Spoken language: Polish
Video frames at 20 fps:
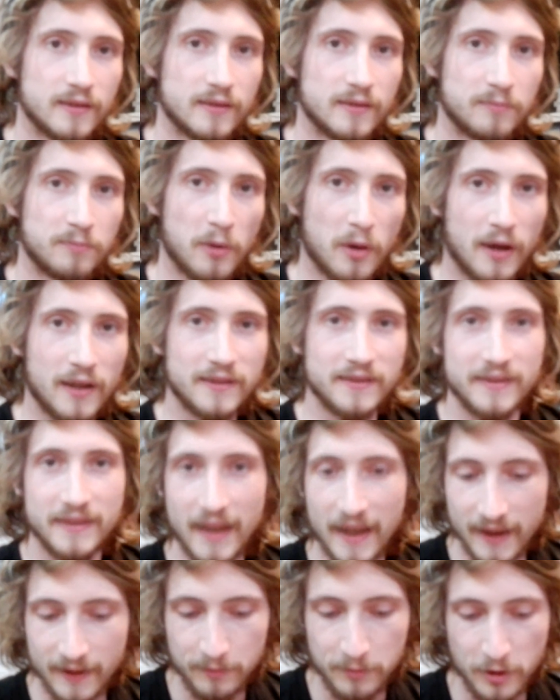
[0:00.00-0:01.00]
y, pokaz,
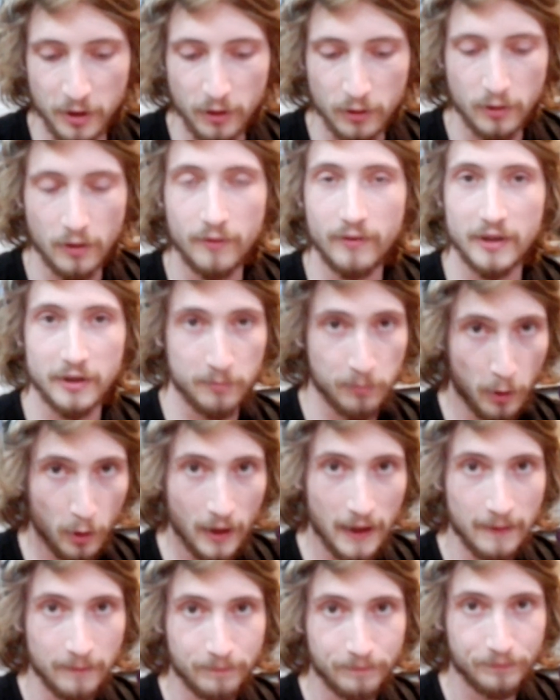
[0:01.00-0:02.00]
jak przygotować
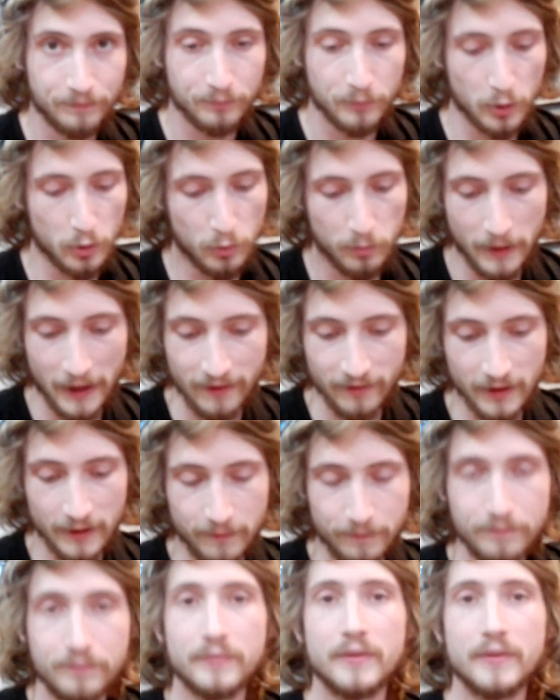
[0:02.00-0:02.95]
pole pod uprawę